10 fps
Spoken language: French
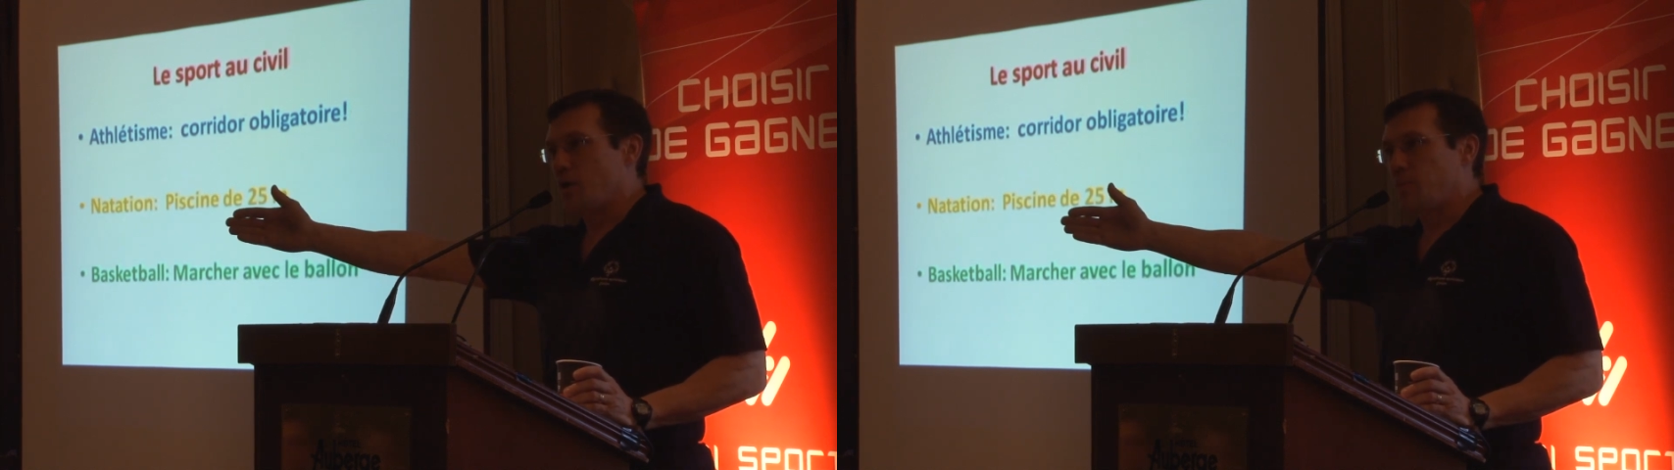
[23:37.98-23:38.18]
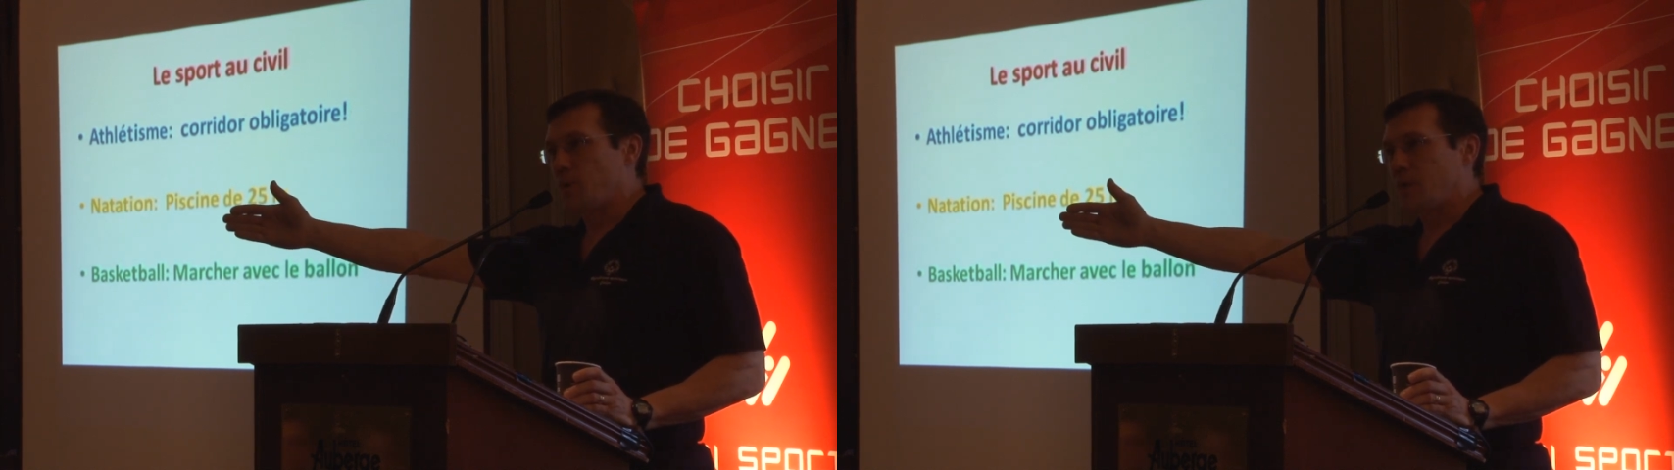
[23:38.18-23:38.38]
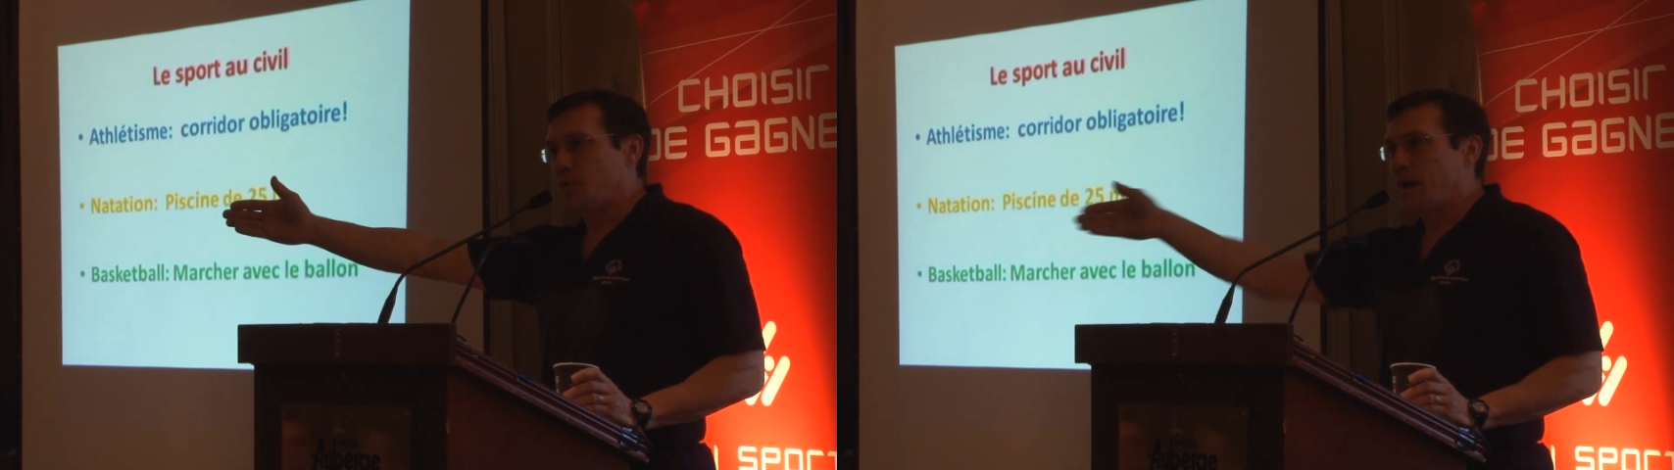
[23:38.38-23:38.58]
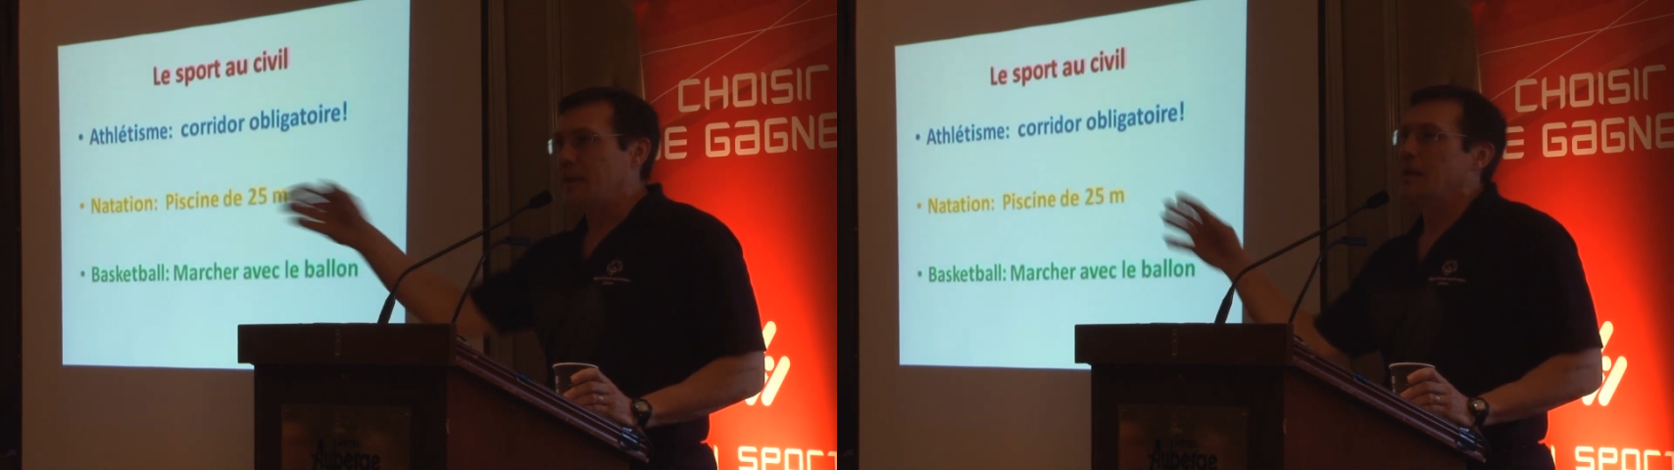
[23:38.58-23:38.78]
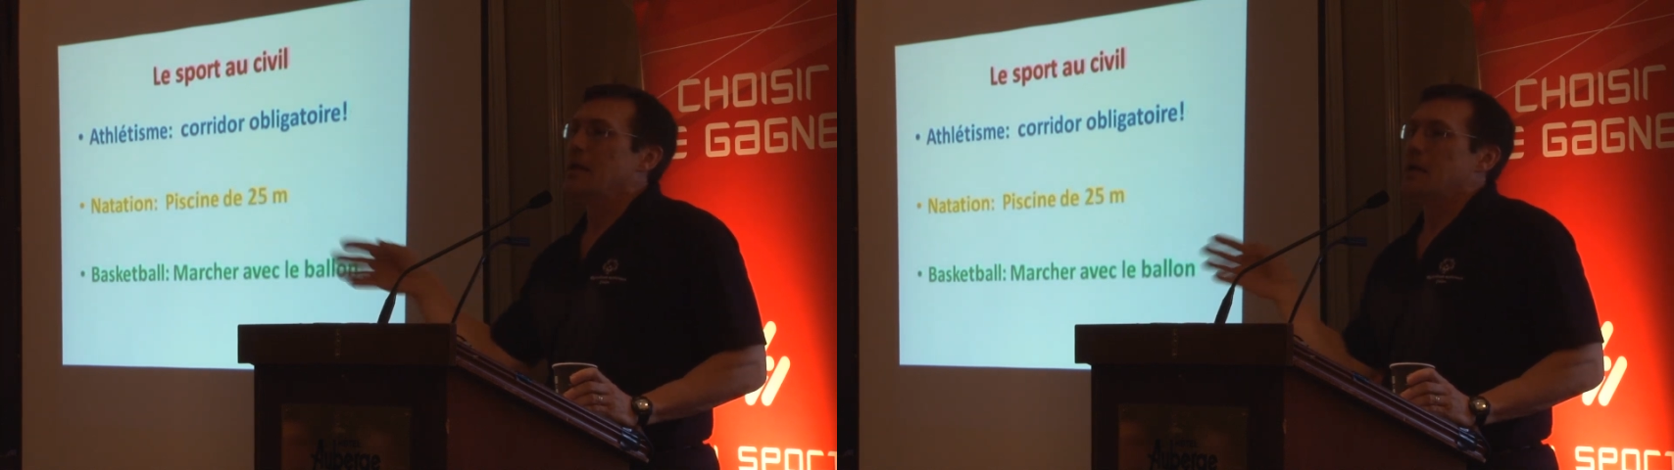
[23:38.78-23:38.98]
un peu à
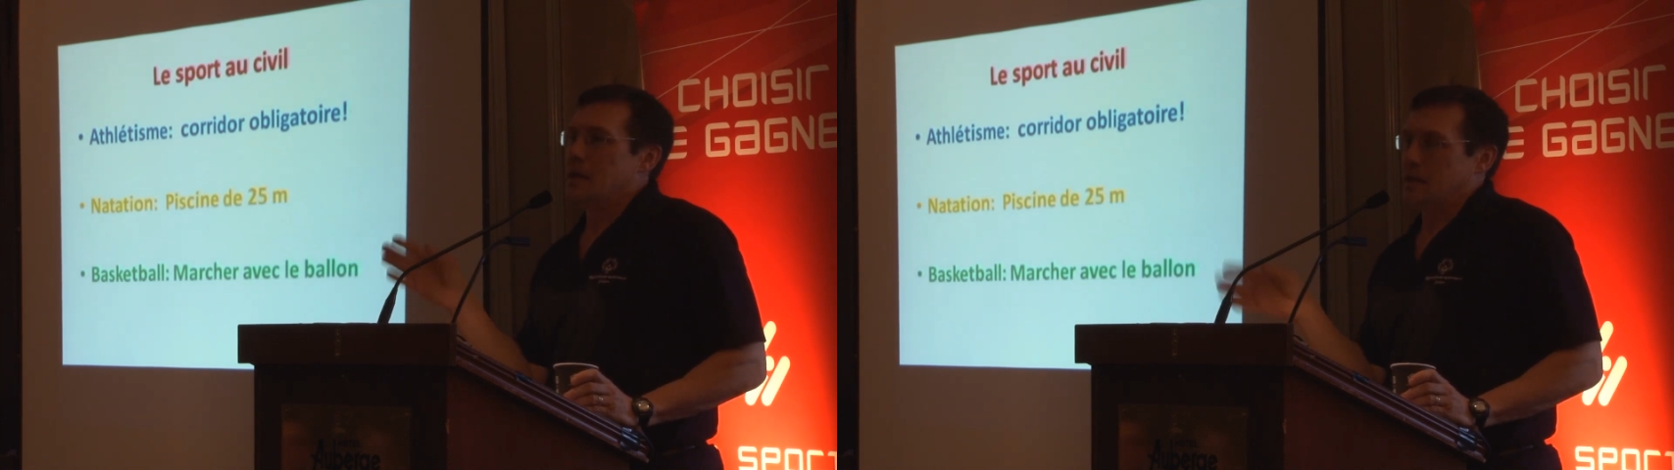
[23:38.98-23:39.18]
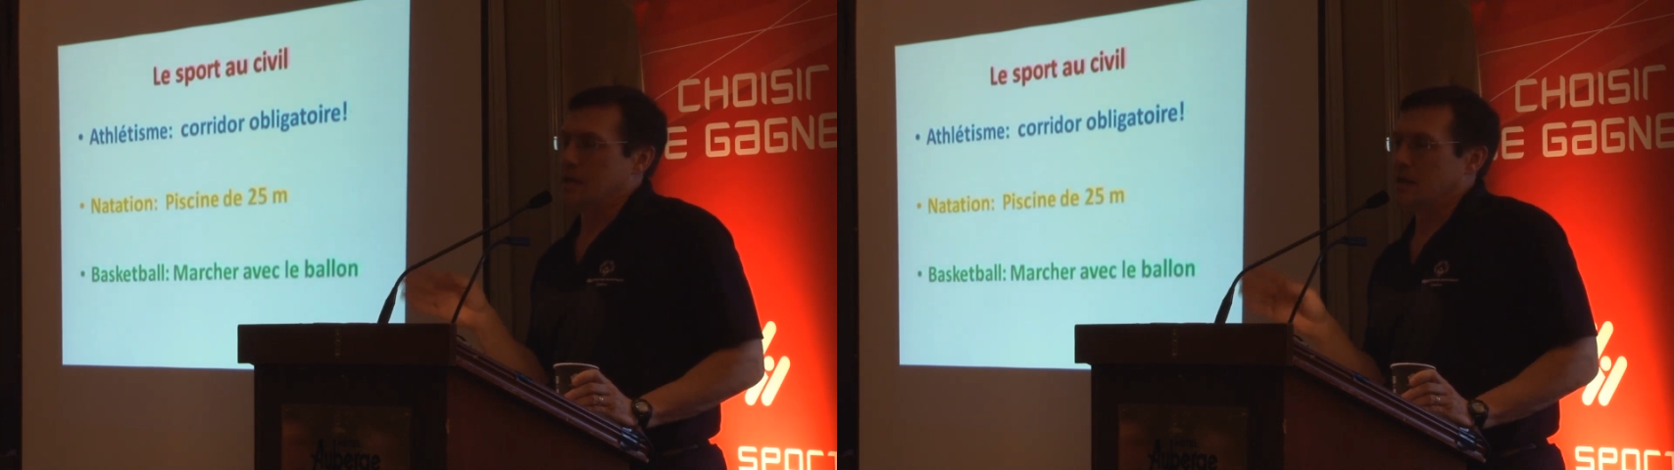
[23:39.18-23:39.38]
droite, il